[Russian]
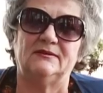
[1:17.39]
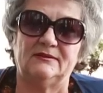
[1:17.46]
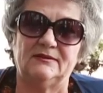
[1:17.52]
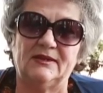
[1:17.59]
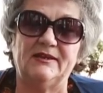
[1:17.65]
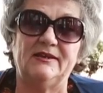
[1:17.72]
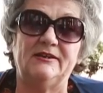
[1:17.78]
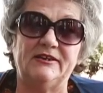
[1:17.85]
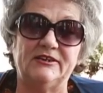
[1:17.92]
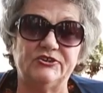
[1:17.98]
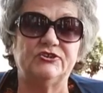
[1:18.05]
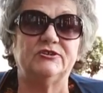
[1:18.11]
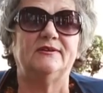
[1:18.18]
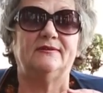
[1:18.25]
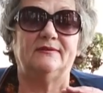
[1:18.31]
и, да, и
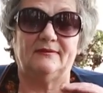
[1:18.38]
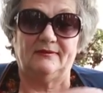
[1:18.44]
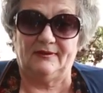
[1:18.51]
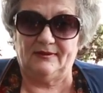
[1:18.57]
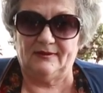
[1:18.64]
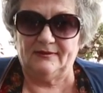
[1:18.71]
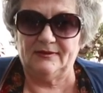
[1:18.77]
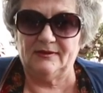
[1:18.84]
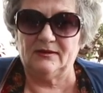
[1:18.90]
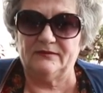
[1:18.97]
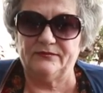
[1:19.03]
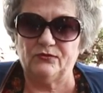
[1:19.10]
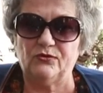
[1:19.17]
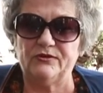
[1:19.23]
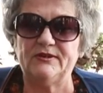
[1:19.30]
легче нога
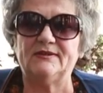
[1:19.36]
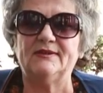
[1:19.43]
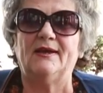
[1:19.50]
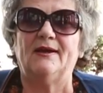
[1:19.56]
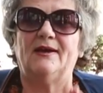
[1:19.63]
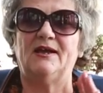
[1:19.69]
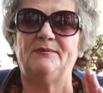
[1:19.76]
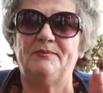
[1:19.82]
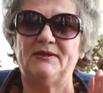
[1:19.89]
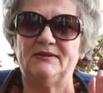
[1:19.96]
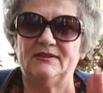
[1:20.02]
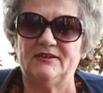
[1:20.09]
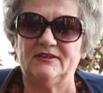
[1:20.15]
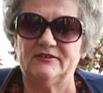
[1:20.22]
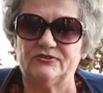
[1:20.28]
обходит,
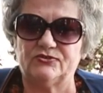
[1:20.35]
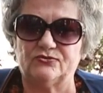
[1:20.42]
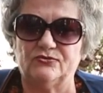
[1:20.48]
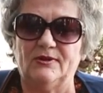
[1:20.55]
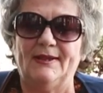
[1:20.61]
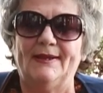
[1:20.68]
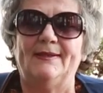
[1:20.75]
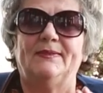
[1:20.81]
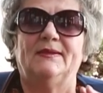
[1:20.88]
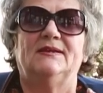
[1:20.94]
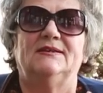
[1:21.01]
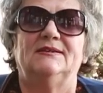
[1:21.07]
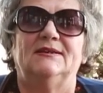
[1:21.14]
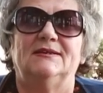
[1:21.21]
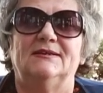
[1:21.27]
опять-таки ношу.
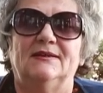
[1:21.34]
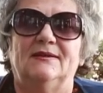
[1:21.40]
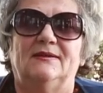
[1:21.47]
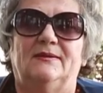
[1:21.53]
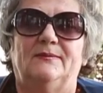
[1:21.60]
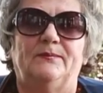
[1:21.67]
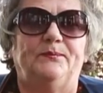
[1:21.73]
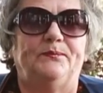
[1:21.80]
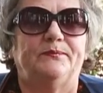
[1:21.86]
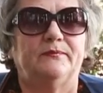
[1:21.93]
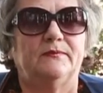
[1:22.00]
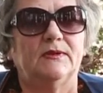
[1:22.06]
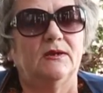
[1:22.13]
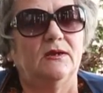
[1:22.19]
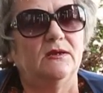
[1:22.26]
А как вот
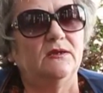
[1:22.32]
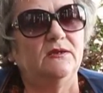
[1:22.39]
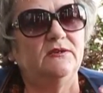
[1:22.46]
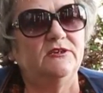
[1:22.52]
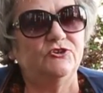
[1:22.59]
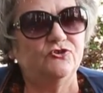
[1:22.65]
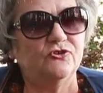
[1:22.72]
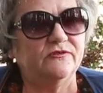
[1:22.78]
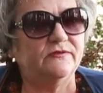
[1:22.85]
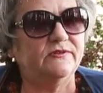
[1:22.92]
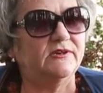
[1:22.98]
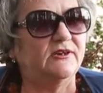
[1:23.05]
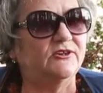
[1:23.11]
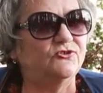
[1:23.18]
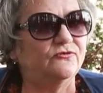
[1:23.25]
еще
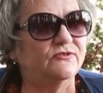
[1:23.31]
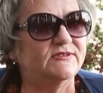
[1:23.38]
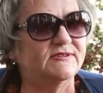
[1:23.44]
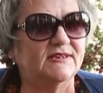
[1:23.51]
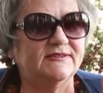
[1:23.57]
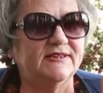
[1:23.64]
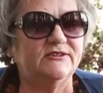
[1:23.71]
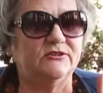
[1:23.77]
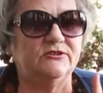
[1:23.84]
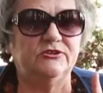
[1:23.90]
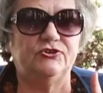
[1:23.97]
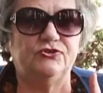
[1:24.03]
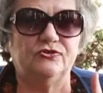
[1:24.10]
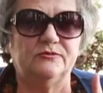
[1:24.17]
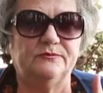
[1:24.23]
я хочу вот сказать
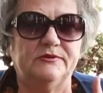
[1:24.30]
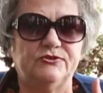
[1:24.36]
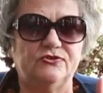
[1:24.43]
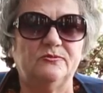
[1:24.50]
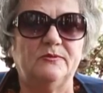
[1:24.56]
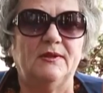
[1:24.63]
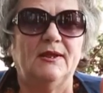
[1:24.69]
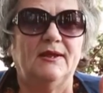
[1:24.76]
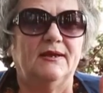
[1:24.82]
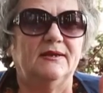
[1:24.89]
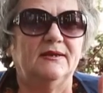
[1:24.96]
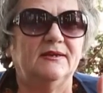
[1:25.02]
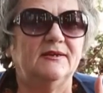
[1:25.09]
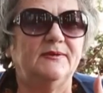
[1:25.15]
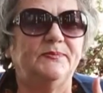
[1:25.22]
еще об чем
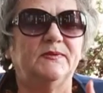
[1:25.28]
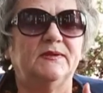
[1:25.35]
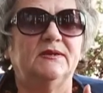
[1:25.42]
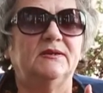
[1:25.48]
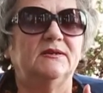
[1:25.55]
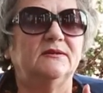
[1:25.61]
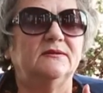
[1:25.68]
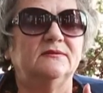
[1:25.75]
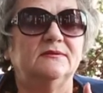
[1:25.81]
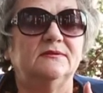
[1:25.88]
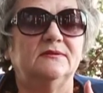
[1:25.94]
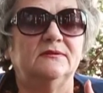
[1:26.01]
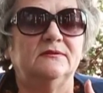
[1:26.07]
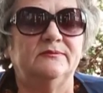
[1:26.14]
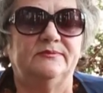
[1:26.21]
э,
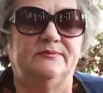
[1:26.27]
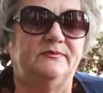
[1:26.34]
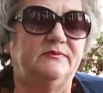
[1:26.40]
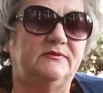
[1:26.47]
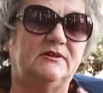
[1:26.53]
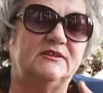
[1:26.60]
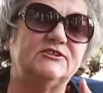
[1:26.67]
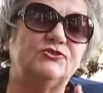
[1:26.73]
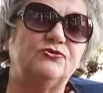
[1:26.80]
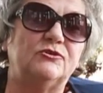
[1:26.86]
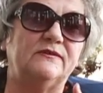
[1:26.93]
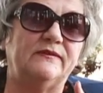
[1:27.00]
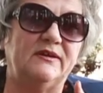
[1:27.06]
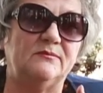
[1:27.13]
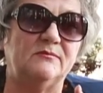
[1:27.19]
э,
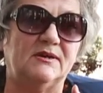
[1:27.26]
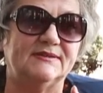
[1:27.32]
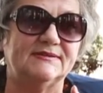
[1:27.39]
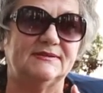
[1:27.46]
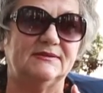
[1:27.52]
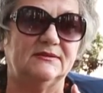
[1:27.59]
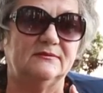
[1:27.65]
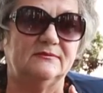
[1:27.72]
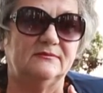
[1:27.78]
касторовое масло.